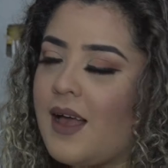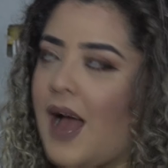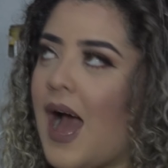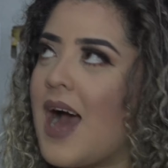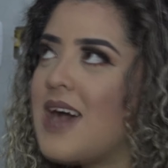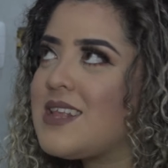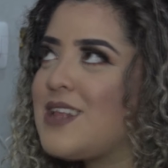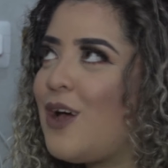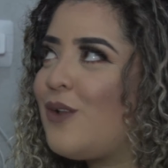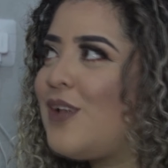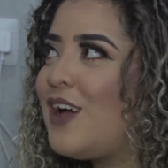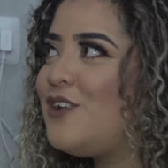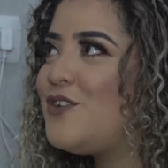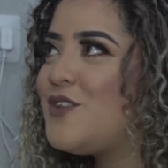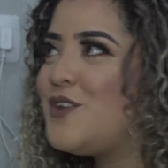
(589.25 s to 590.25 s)
Ah,
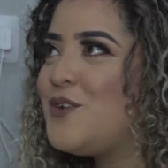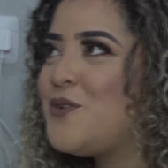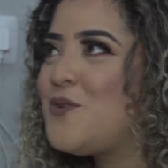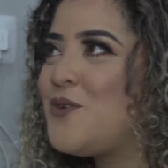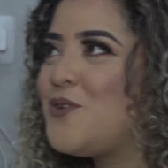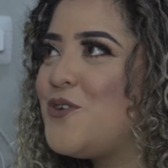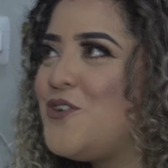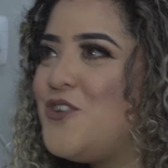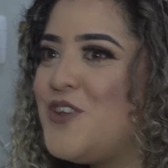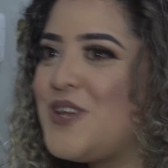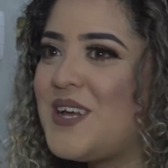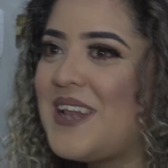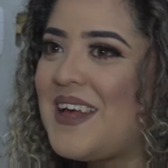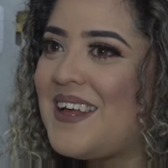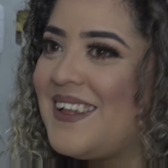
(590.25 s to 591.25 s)
saudade eu sinto todo
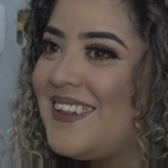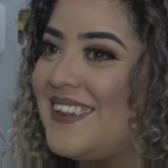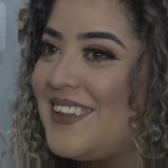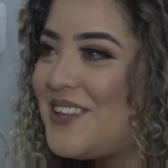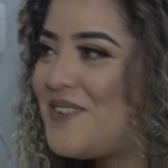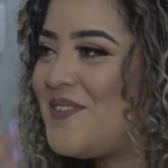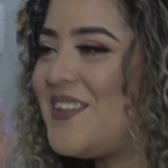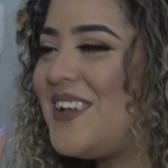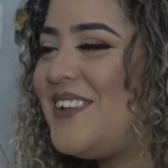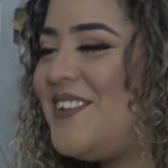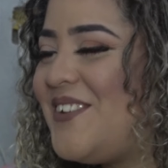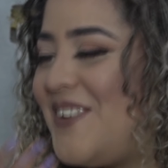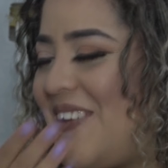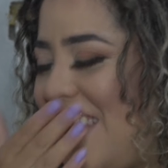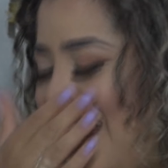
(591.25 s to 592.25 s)
dia, né? Eu tenho vontade de
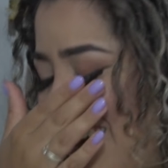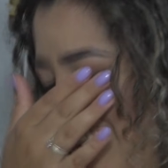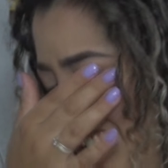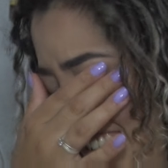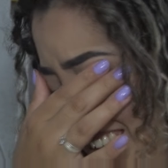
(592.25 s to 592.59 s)
chorar.